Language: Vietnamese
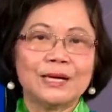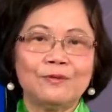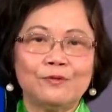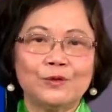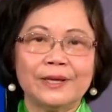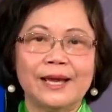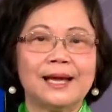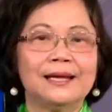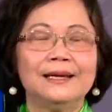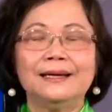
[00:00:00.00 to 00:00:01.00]
California
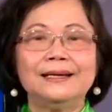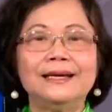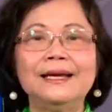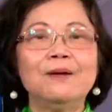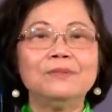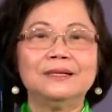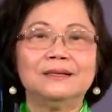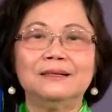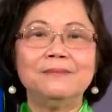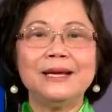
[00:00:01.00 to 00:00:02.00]
khi ông
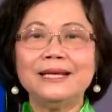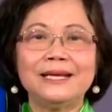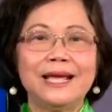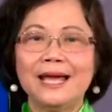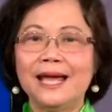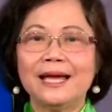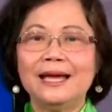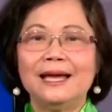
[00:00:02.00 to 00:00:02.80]
được hưởng Medicare